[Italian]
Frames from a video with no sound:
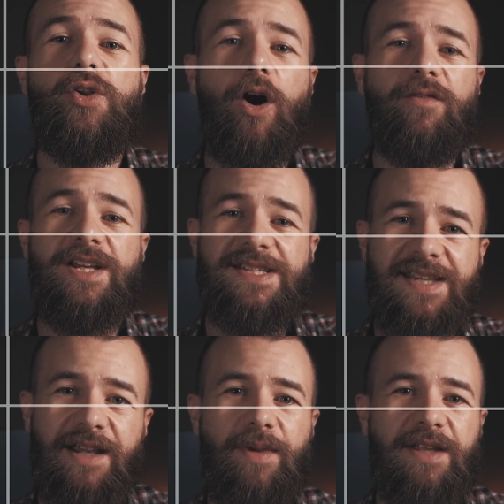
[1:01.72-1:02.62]
9
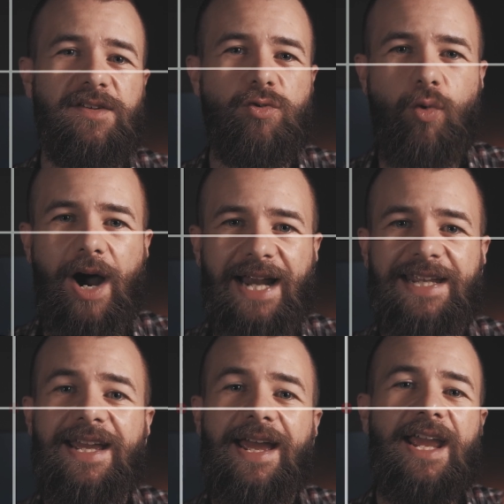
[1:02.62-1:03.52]
segmenti
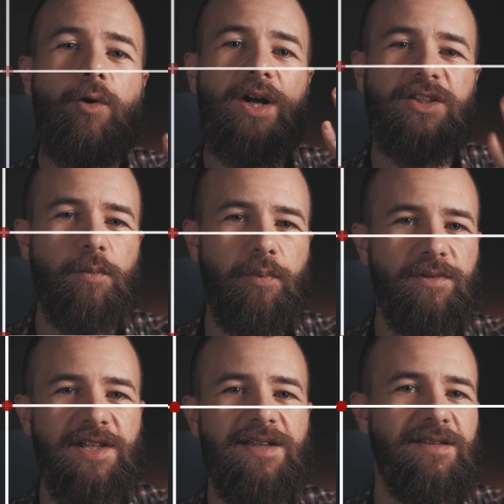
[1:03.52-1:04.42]
uguali e 4
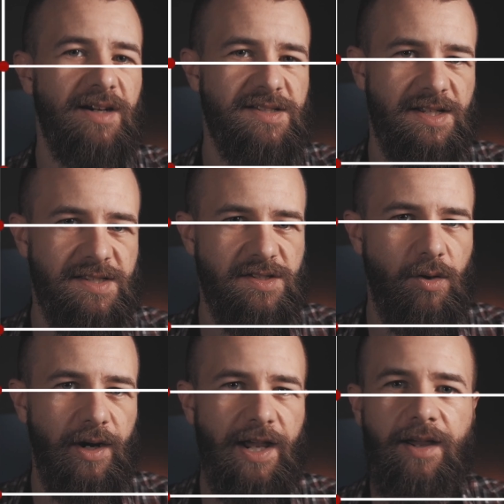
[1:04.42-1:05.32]
punti di
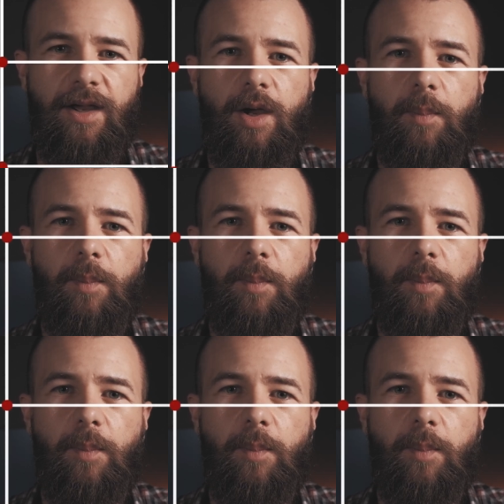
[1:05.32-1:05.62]
intersezione